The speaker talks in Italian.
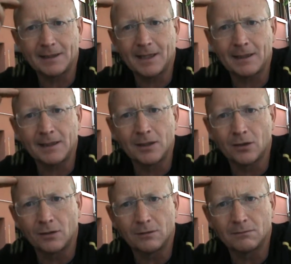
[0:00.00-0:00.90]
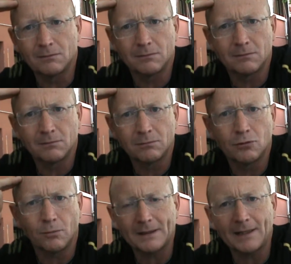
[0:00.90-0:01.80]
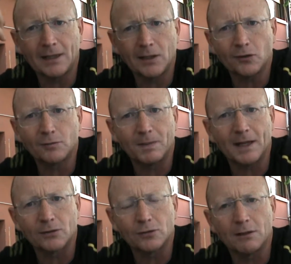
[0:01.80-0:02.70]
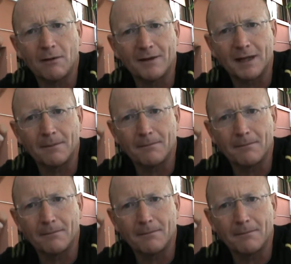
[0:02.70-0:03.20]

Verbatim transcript: che io come tecnico esperto devo avere